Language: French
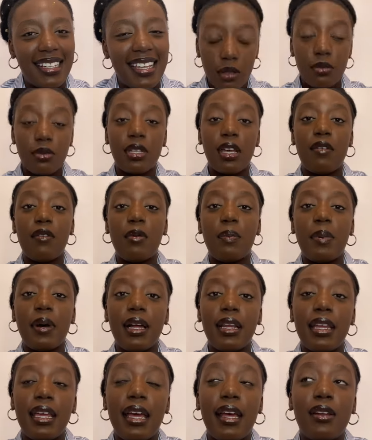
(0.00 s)
Nous avons
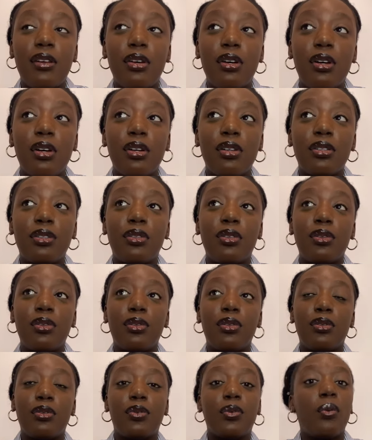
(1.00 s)
parlé alors de
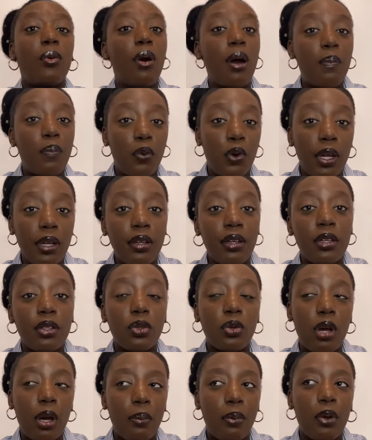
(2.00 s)
trois points,
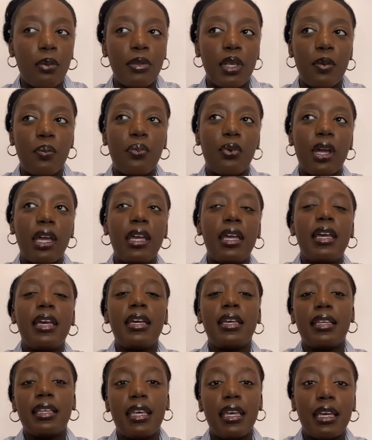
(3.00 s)
trois premiers points.
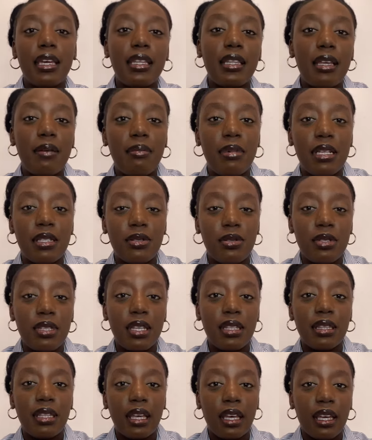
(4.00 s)
Guérir des blessures
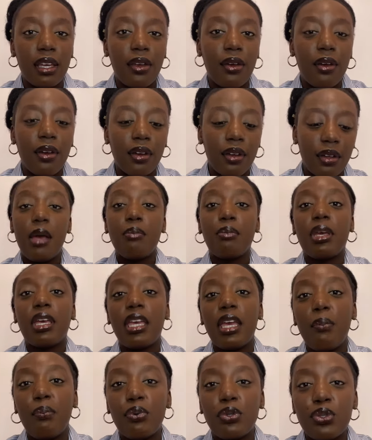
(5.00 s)
intérieures,
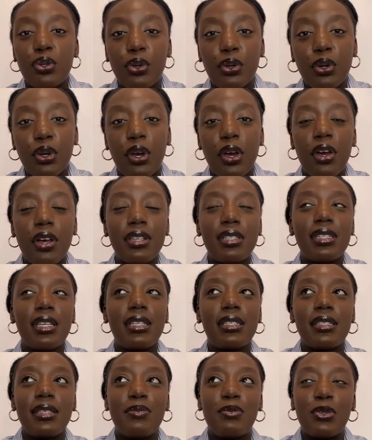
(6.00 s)
prier pour son cœur,
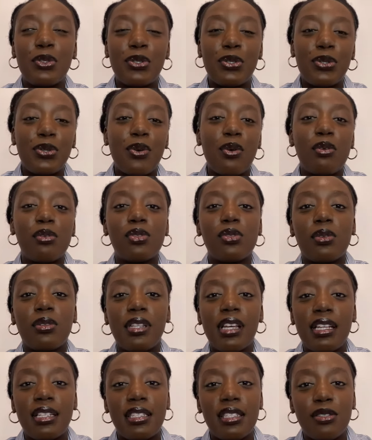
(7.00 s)
ses émotions, son
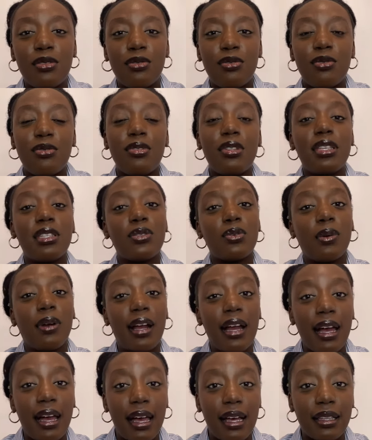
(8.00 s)
attitude et son
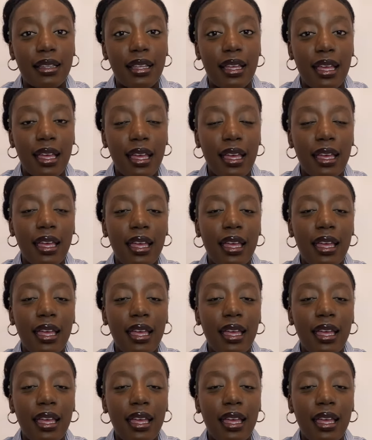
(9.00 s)
caractère.